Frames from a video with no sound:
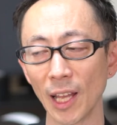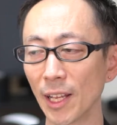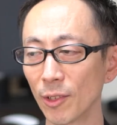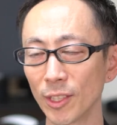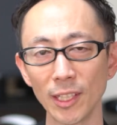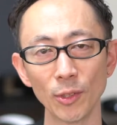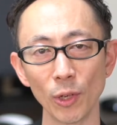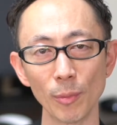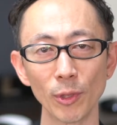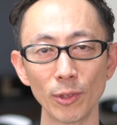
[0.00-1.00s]
担任の先生
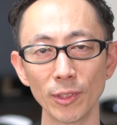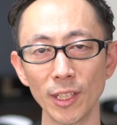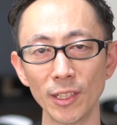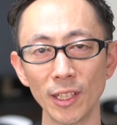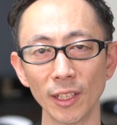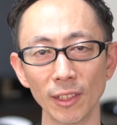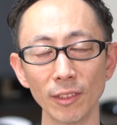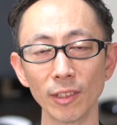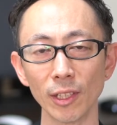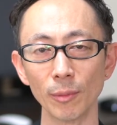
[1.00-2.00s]
俺もっていう先生だったん
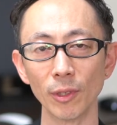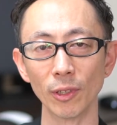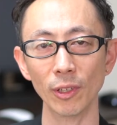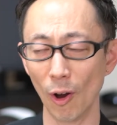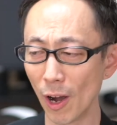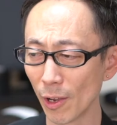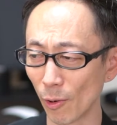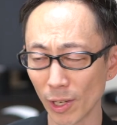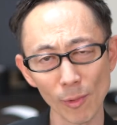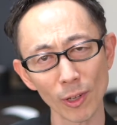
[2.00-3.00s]
ですけれども「おい
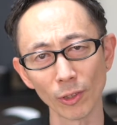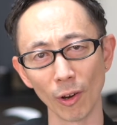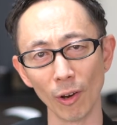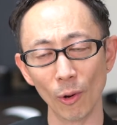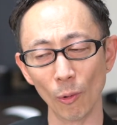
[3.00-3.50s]
俺も」と「